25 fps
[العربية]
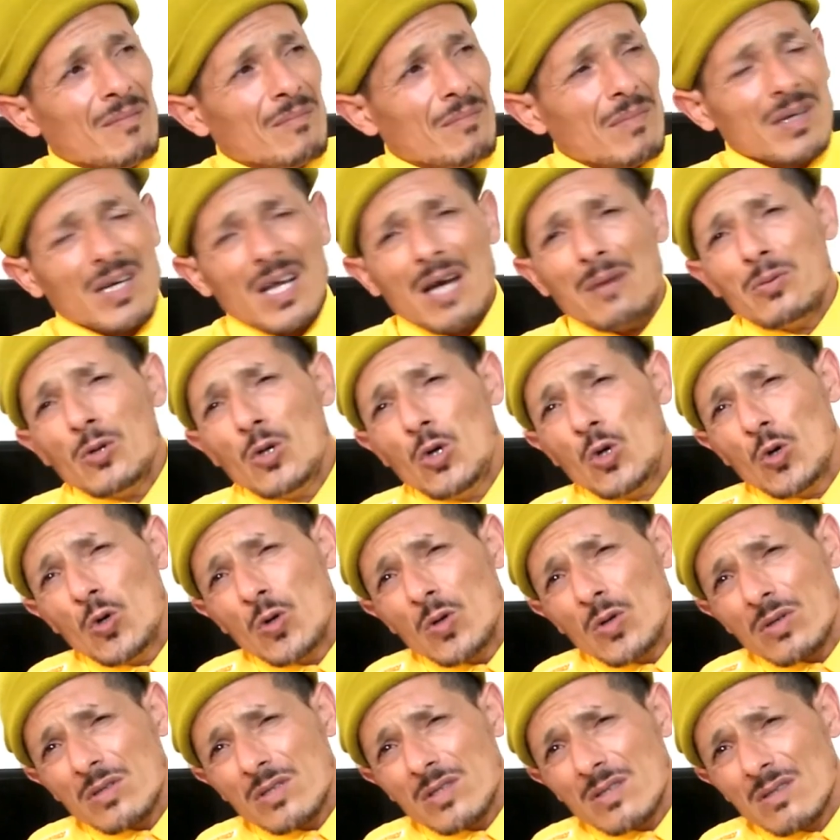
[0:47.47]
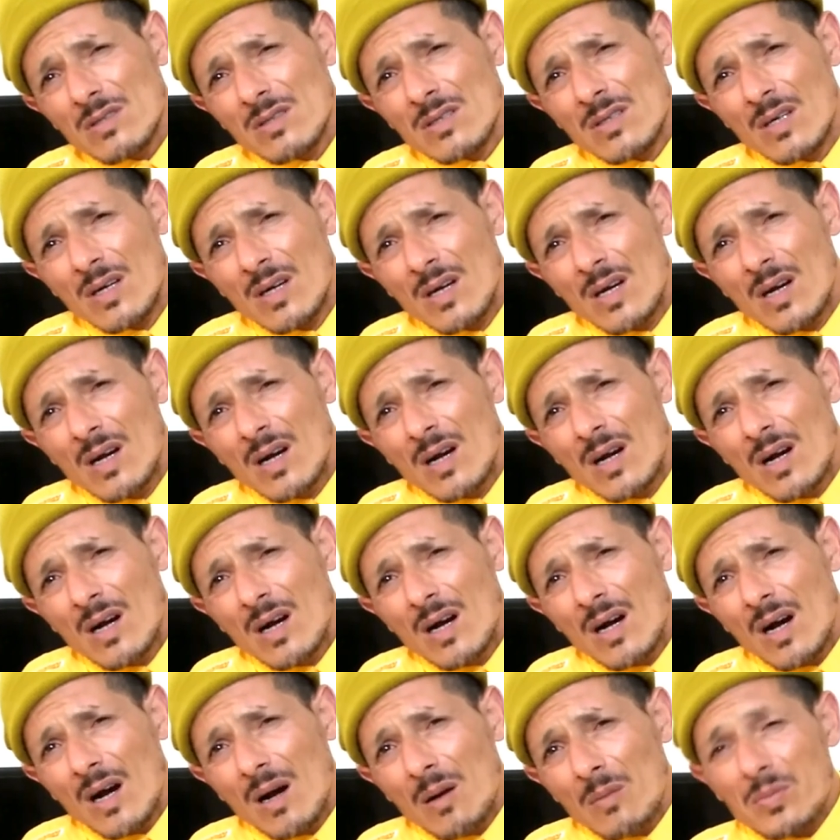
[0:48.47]
مرقه بالحوت
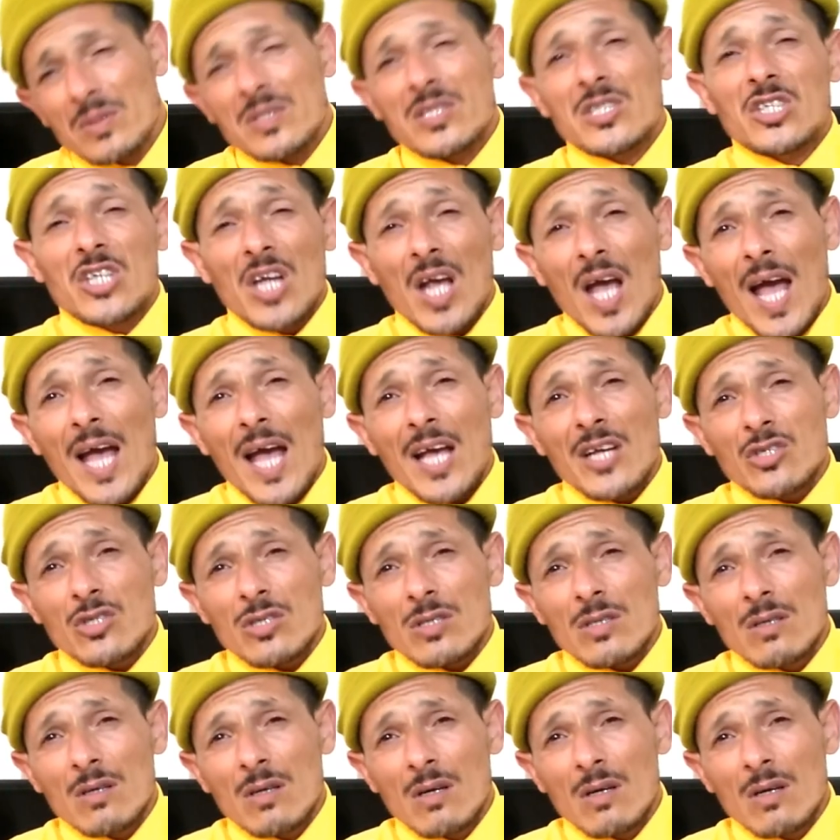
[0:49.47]
بالدجاج